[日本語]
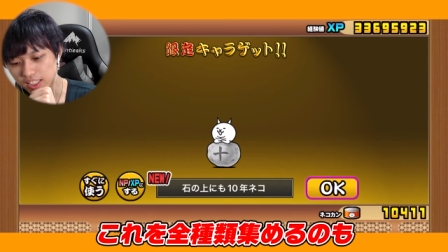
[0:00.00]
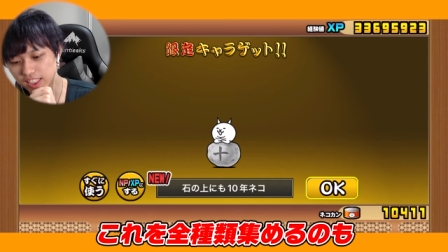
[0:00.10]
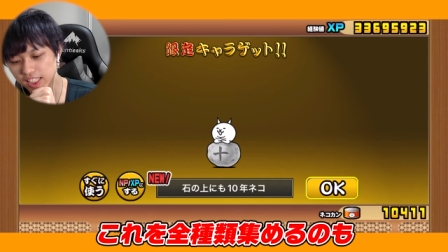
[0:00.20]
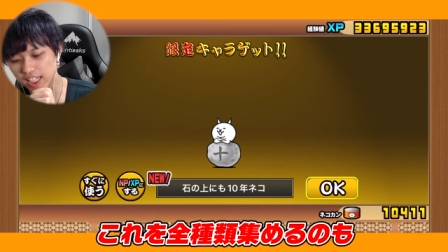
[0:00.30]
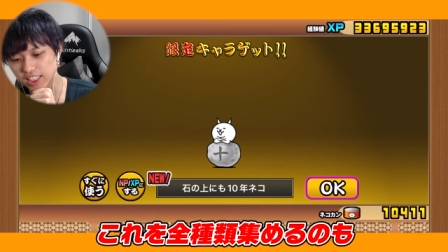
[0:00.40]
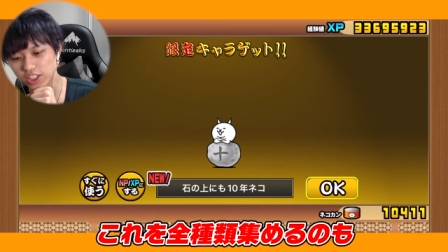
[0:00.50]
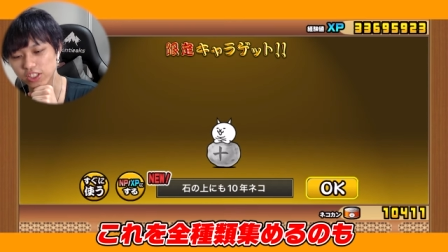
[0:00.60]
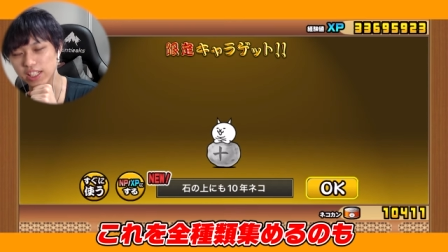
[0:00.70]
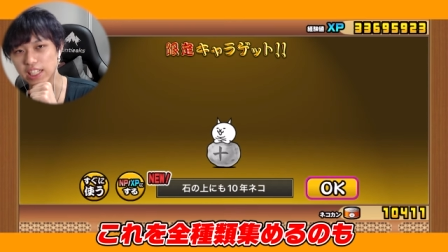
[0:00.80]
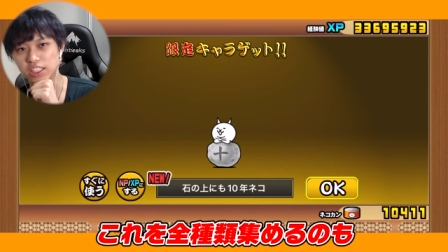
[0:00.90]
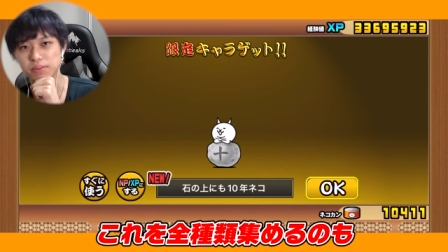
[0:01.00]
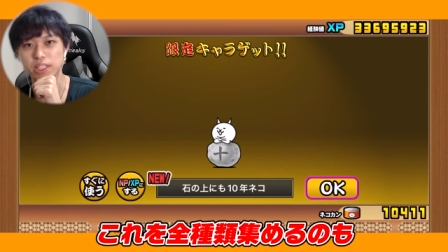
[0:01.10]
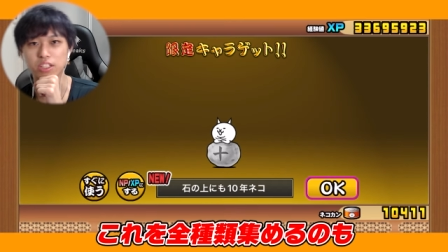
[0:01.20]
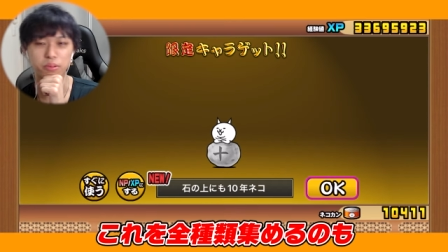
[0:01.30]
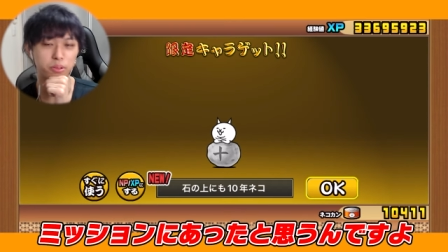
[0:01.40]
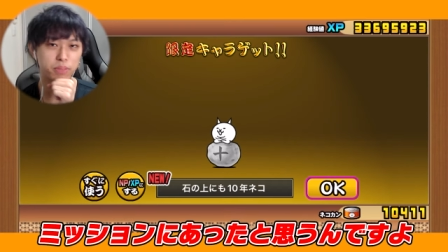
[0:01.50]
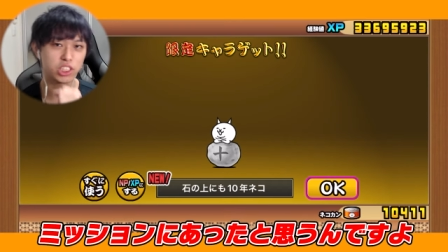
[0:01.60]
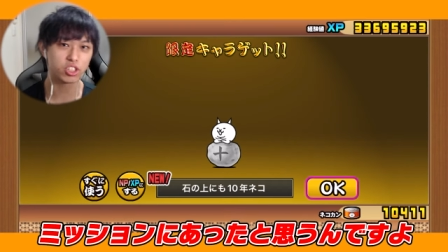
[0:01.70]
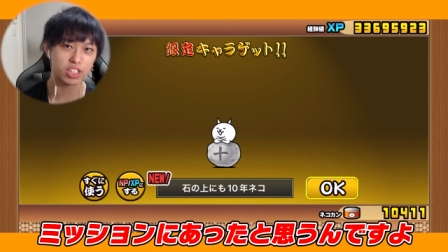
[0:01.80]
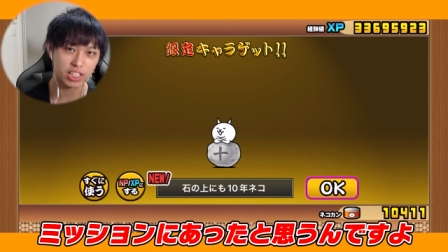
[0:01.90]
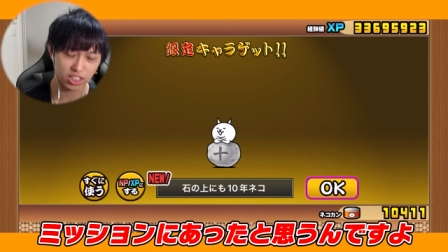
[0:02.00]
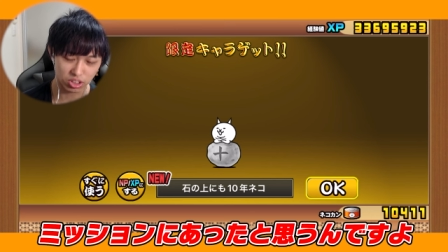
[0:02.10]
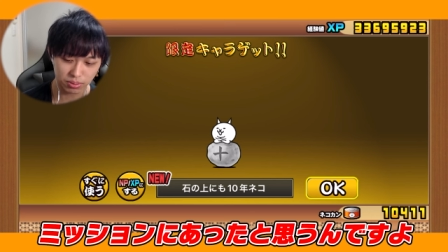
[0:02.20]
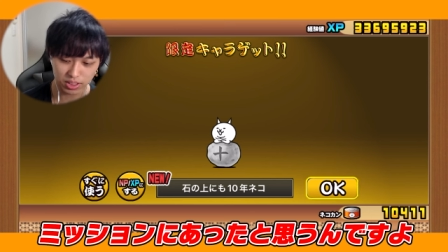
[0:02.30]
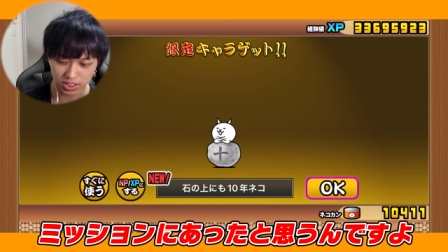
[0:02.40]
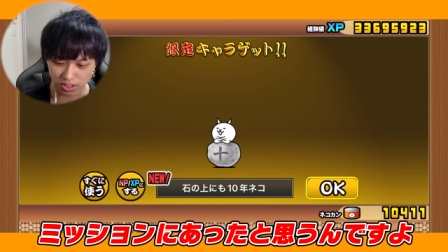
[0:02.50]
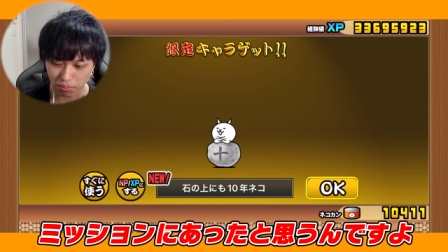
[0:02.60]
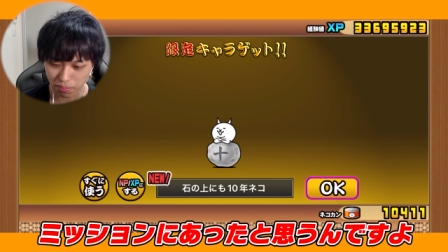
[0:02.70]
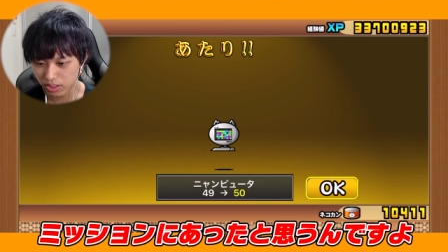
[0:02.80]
全種類集めるのもミッションにあったと思うんですよ。